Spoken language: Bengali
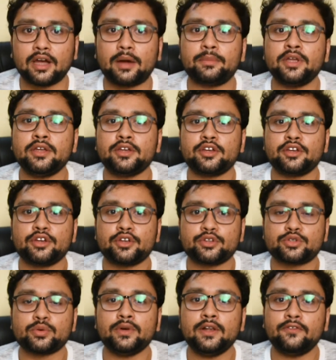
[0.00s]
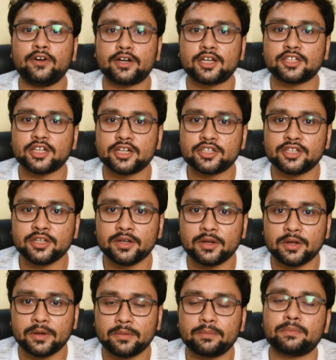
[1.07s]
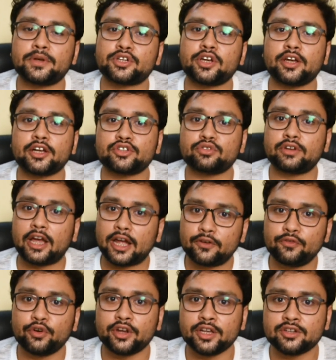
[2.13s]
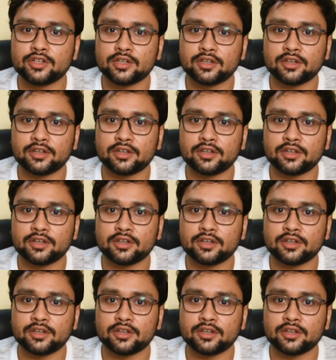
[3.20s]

আমি সোহেল ভট্টাচার্যী পেশায় একজন অ্যাডভোকেট